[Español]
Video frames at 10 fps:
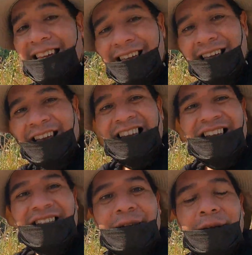ahí
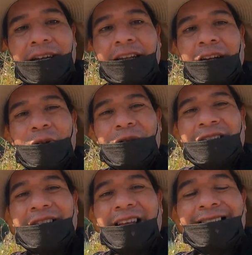se ve que la laguna
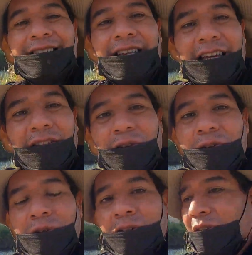está
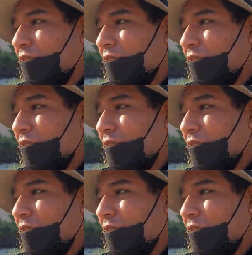lleno